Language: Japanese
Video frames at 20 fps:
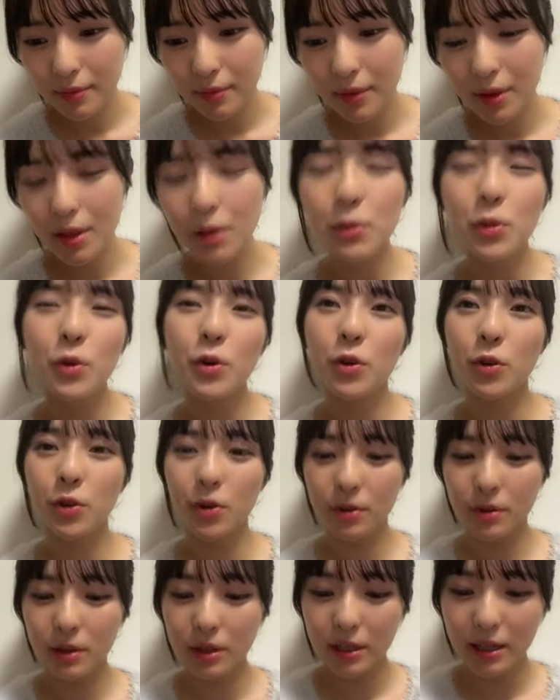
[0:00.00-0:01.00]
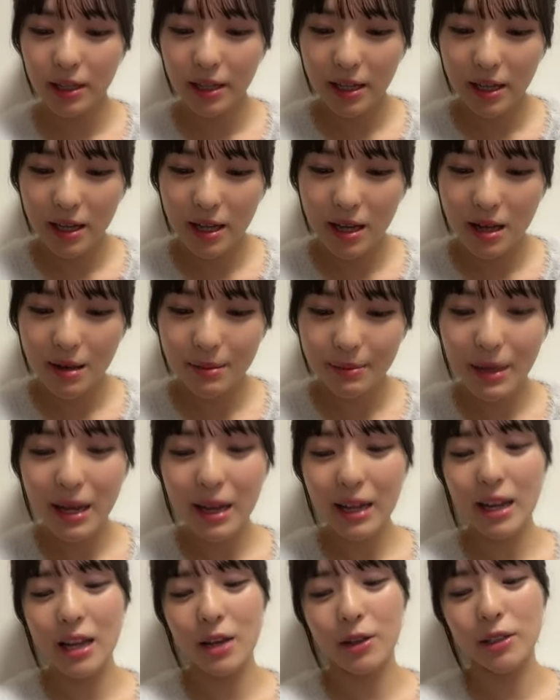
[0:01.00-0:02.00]
でもま
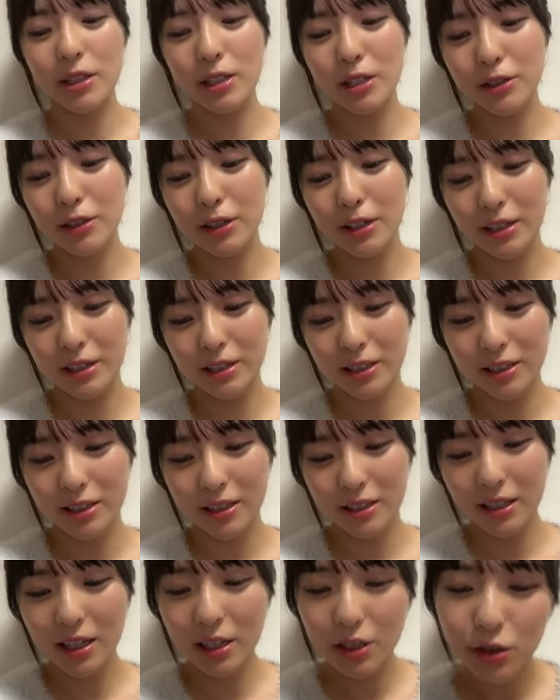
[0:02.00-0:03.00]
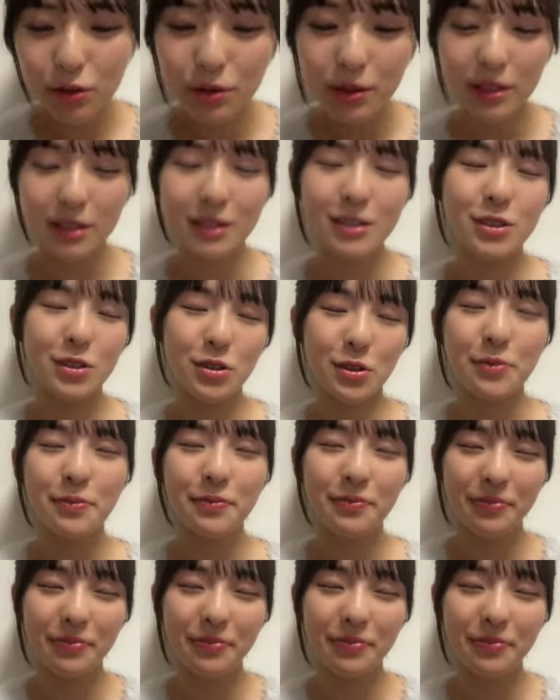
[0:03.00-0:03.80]
あね私は大丈夫なんですよ、